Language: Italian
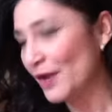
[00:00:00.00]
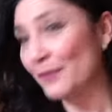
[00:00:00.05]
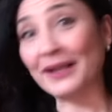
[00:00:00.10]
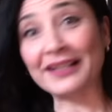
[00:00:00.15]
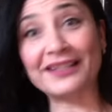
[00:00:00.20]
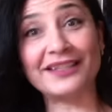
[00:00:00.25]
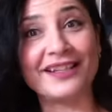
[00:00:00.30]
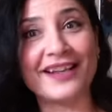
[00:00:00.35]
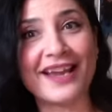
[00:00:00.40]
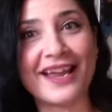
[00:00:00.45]
Io
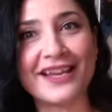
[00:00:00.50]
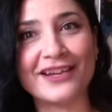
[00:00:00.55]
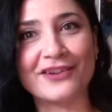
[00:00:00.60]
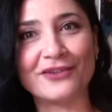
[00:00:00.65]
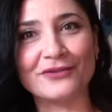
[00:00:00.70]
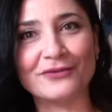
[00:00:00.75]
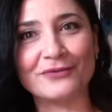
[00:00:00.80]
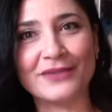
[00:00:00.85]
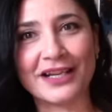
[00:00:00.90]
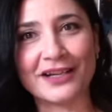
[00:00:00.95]
partirei
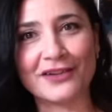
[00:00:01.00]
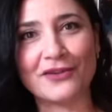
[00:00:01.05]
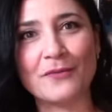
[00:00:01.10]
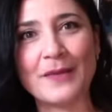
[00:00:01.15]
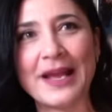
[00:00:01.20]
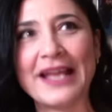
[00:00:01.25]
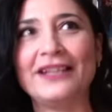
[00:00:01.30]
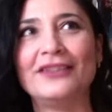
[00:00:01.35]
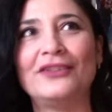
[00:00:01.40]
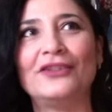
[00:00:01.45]
con un
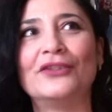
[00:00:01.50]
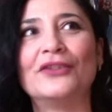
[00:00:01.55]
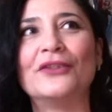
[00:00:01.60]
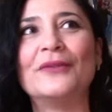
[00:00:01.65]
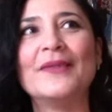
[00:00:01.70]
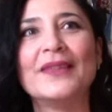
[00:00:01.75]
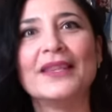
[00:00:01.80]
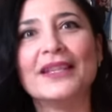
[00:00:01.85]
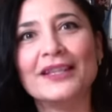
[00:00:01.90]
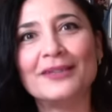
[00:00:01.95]

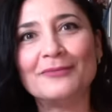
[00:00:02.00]
argomento